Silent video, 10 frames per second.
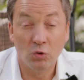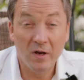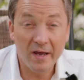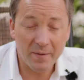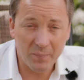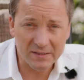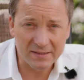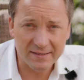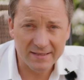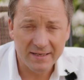Другая
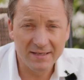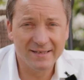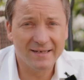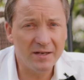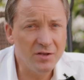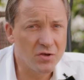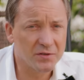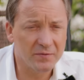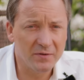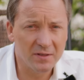опасность – из-за
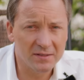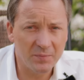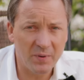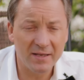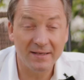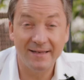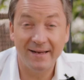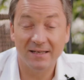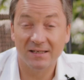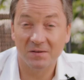хронического недосыпания
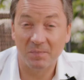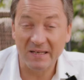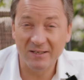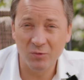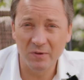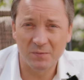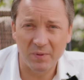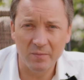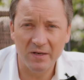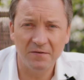теряется способность
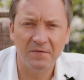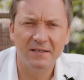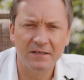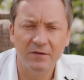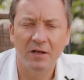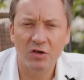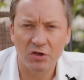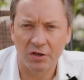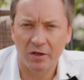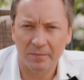принимать эффективные
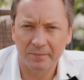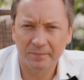решения